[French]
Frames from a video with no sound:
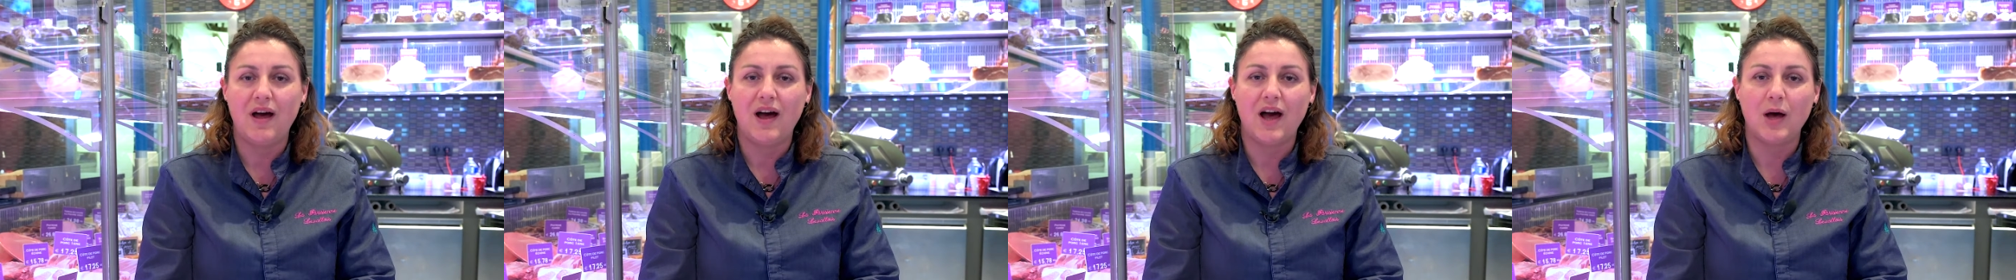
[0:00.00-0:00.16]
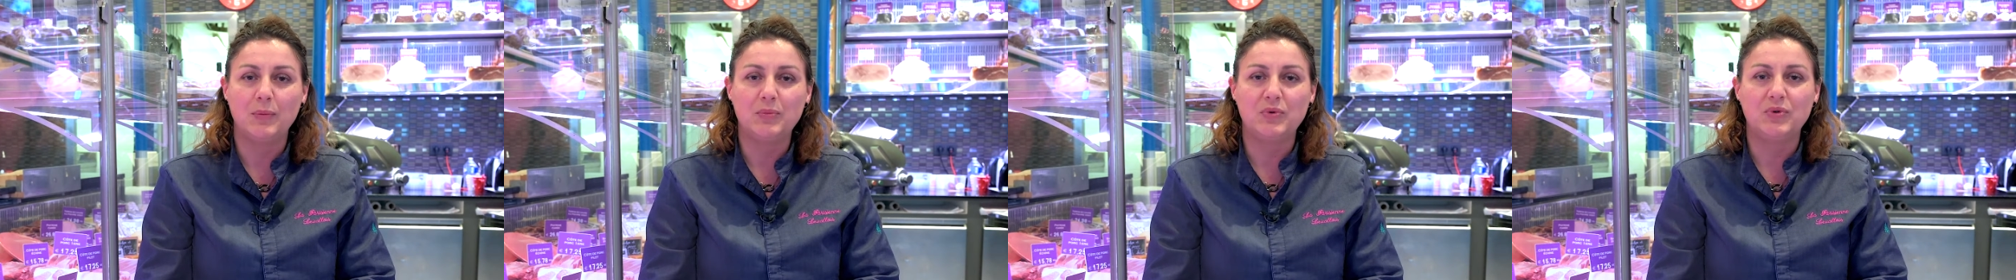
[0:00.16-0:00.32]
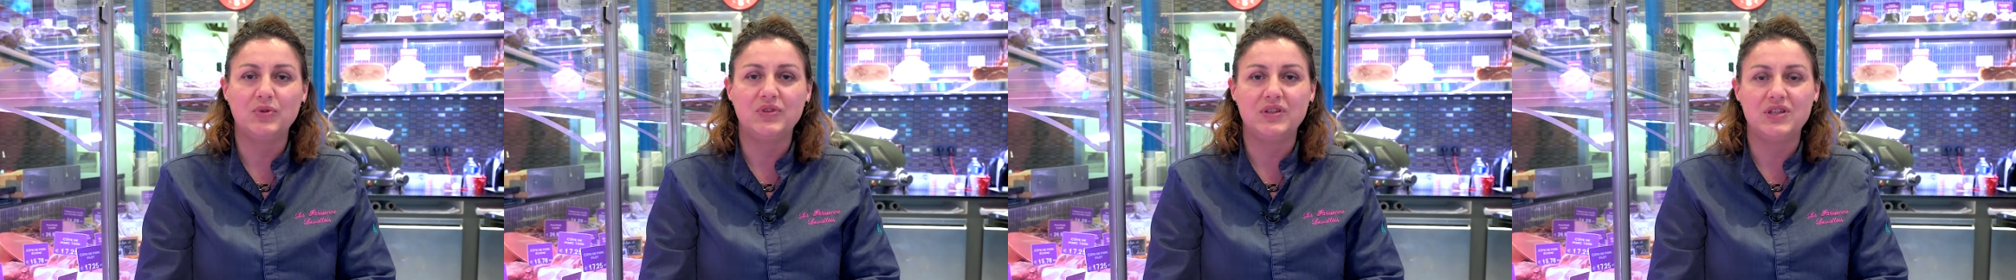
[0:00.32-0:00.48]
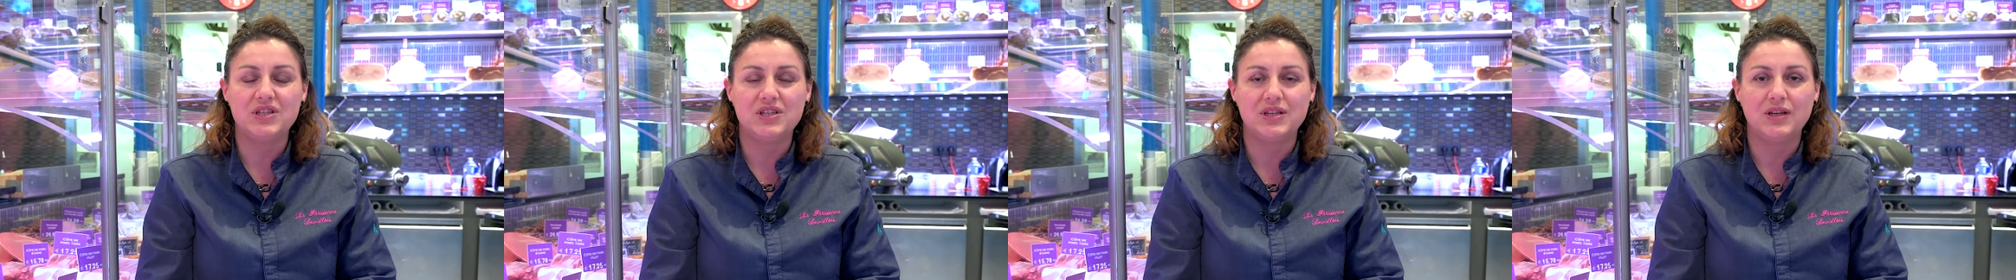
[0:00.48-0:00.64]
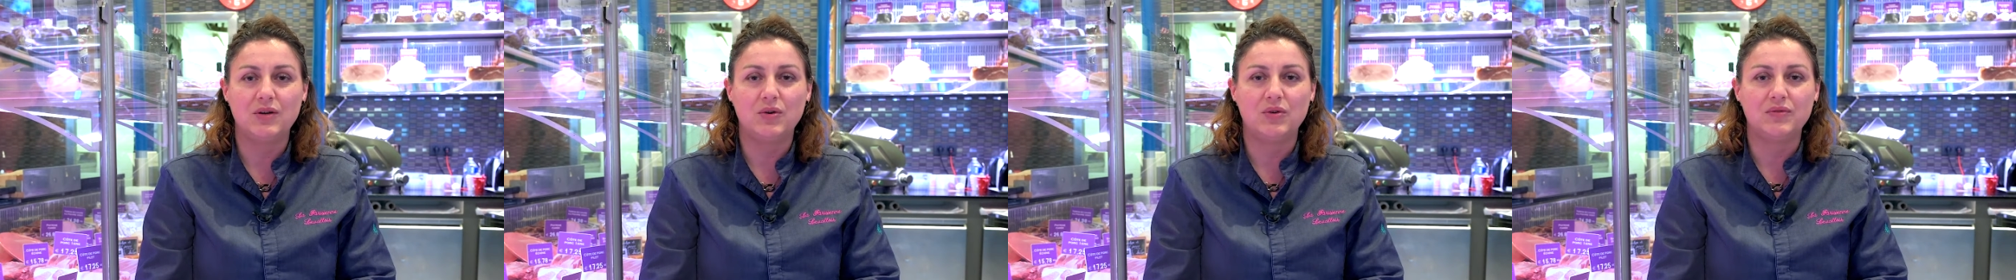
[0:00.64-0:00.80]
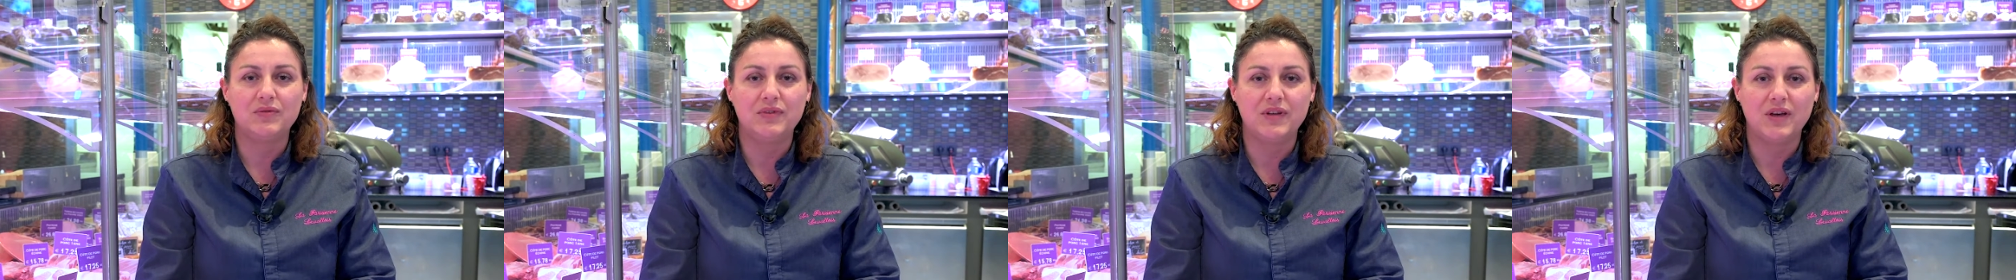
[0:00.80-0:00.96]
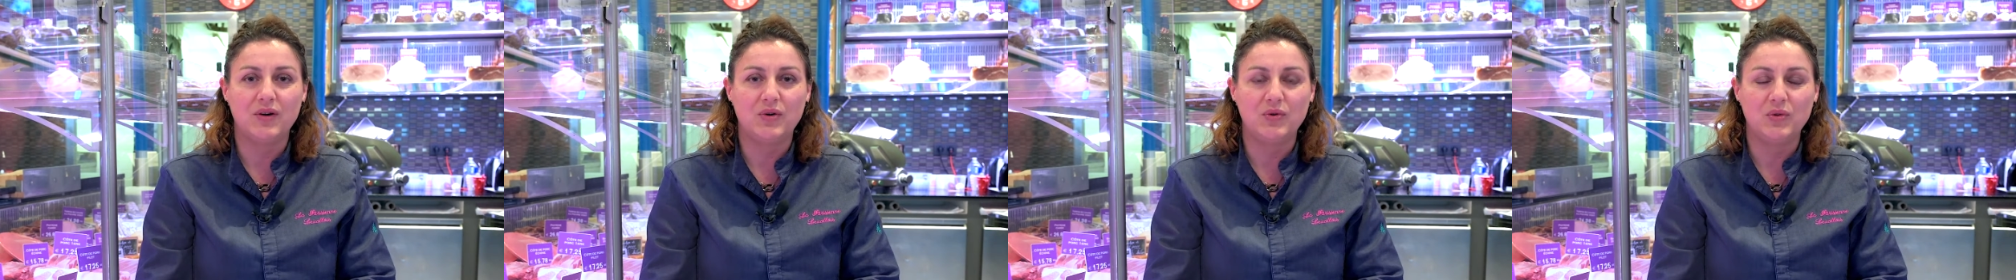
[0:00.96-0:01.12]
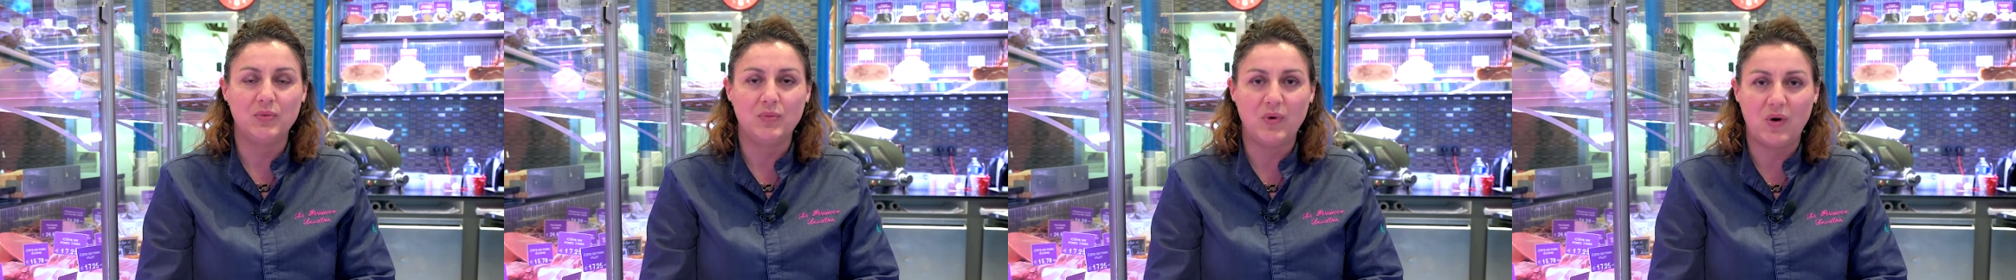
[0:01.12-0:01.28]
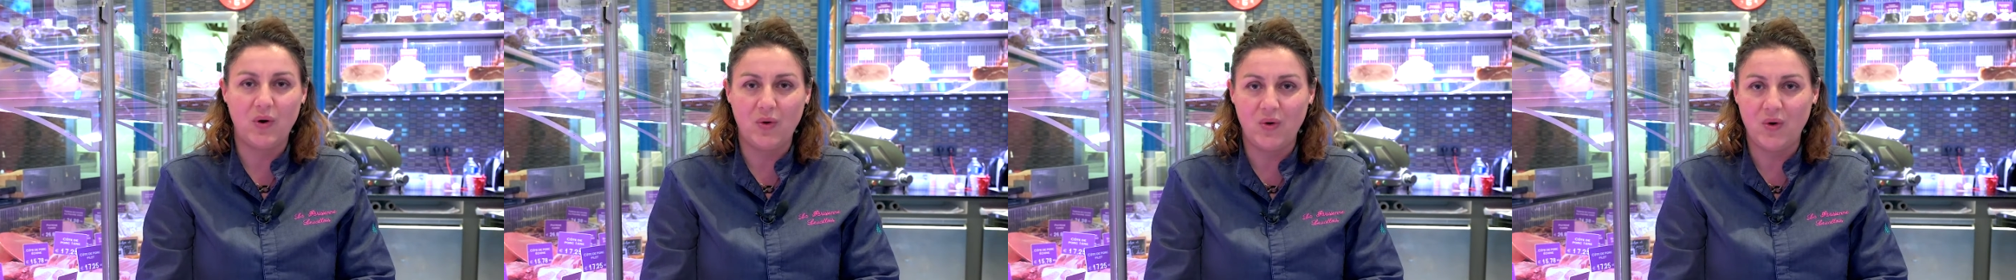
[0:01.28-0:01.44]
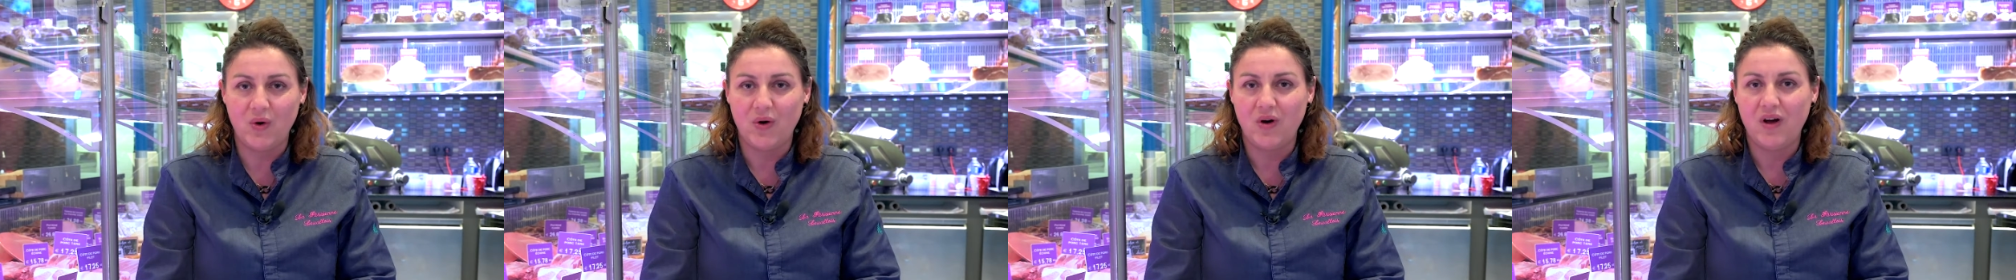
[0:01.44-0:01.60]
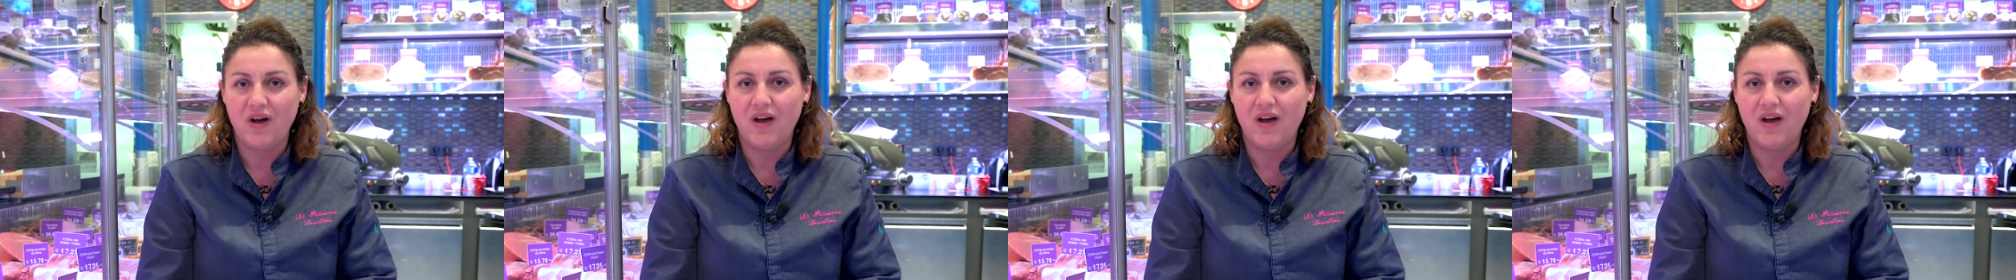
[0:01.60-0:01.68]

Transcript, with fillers: à protéger l'environnement.